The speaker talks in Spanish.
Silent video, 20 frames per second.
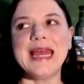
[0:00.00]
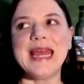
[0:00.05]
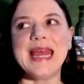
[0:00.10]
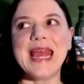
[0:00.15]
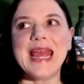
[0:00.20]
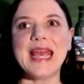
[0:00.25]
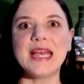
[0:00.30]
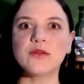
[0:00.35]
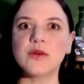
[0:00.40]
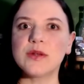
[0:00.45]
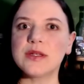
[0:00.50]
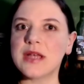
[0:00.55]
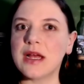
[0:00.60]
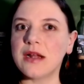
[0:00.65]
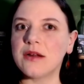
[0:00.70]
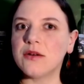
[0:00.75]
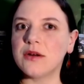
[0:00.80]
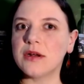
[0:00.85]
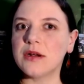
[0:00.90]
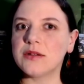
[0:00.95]
Eso es
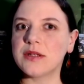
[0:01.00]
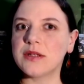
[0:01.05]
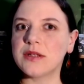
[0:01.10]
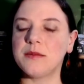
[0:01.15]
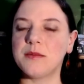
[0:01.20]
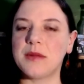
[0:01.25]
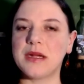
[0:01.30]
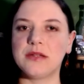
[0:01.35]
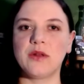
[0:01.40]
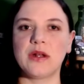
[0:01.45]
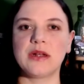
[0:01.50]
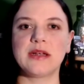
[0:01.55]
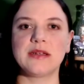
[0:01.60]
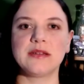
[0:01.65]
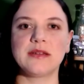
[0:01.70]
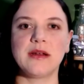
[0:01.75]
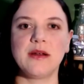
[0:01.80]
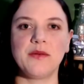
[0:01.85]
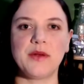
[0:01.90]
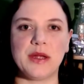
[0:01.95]
algo que los animales no
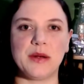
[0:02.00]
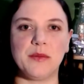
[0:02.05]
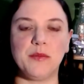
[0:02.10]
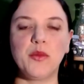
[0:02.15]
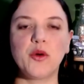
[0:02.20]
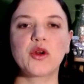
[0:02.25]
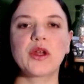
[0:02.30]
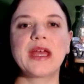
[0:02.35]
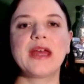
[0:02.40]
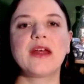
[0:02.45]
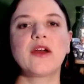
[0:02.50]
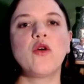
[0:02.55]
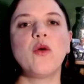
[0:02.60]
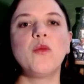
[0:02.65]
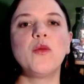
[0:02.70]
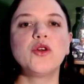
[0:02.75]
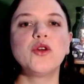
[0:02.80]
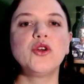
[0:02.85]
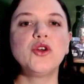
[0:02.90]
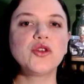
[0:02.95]
alcanzan a ver, porque
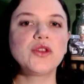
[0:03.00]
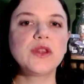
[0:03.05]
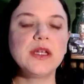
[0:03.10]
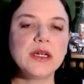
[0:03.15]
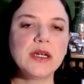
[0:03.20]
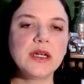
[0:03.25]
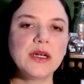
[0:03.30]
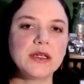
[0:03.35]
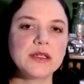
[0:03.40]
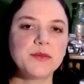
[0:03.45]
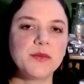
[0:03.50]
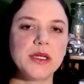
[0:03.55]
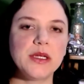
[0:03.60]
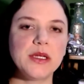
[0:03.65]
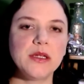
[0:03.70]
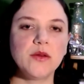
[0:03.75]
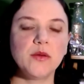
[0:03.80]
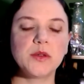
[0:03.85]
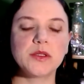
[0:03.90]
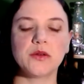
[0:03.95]
como no tienen
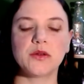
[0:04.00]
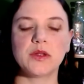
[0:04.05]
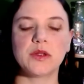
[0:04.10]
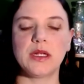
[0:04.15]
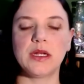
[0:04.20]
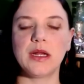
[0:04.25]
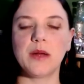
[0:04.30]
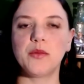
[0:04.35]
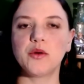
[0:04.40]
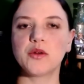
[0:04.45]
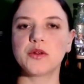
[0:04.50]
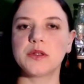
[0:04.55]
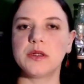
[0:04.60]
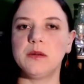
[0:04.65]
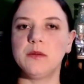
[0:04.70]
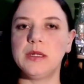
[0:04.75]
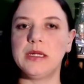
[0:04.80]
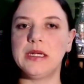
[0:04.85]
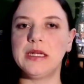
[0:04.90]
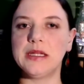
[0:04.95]
espíritu, pues no tienen la
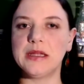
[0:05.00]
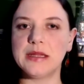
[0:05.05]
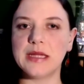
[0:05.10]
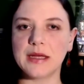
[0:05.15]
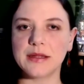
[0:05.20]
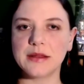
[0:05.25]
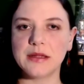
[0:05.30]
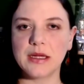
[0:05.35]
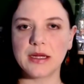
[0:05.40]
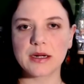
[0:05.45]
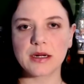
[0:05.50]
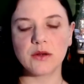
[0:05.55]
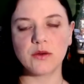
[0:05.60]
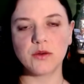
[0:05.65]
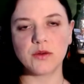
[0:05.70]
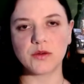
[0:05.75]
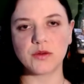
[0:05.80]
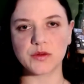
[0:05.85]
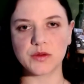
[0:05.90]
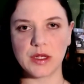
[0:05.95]
posibilidad de
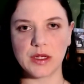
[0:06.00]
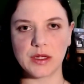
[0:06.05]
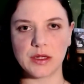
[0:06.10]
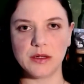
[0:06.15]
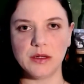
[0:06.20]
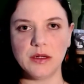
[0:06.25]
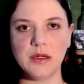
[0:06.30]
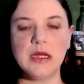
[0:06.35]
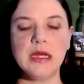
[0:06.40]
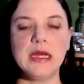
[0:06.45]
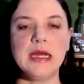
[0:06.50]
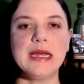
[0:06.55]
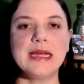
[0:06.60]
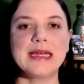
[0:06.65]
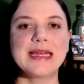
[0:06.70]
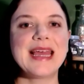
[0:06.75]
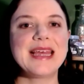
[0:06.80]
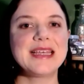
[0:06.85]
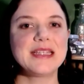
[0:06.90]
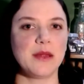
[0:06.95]
reconocer
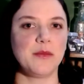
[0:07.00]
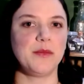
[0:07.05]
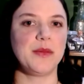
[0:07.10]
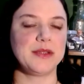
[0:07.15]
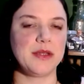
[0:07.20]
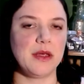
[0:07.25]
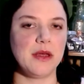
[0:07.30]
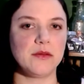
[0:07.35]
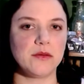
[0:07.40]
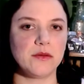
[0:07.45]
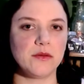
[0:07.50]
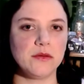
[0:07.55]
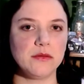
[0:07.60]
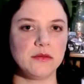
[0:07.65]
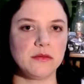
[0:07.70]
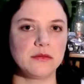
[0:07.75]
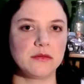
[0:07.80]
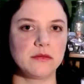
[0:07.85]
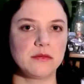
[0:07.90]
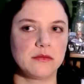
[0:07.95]
qué está pasando
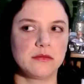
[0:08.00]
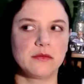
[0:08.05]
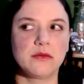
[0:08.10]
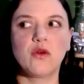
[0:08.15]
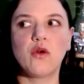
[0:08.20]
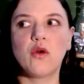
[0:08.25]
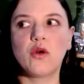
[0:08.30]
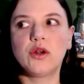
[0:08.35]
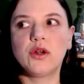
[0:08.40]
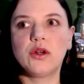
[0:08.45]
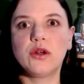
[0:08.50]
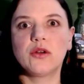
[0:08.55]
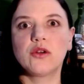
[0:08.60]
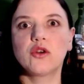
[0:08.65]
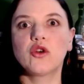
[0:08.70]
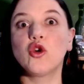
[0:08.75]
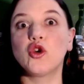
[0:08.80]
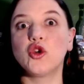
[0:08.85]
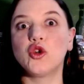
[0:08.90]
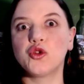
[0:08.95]
con,
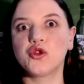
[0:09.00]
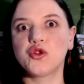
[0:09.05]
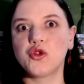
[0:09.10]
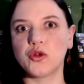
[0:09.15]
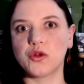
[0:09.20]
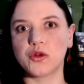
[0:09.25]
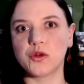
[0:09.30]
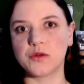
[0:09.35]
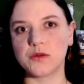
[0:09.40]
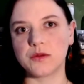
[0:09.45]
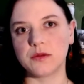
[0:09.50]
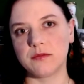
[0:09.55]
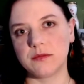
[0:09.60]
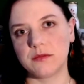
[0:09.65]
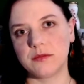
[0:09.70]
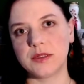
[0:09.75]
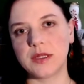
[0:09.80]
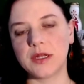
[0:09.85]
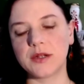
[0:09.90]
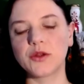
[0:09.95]
nosotros,
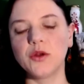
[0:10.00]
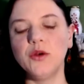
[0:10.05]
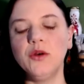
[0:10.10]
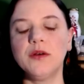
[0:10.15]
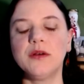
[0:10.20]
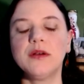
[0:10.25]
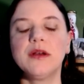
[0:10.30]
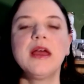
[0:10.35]
¿cierto?